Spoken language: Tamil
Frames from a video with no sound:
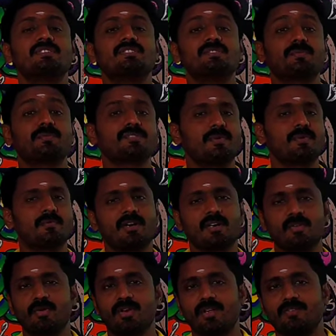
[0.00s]

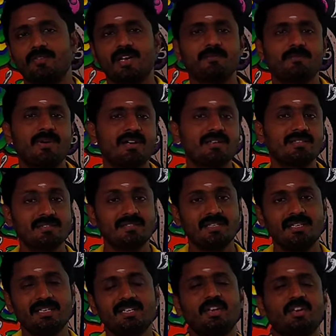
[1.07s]
ஜிம்னஸ்பம்களினுடைய வகைப்பாடு
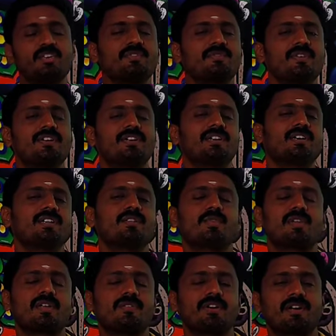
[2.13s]

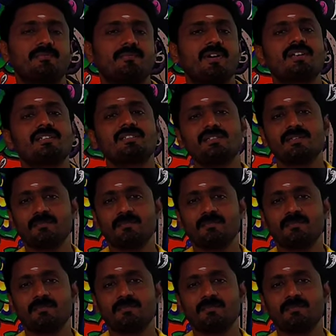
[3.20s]
டெரிடோஃபைட்டுகளினுடைய வகைப்பாடு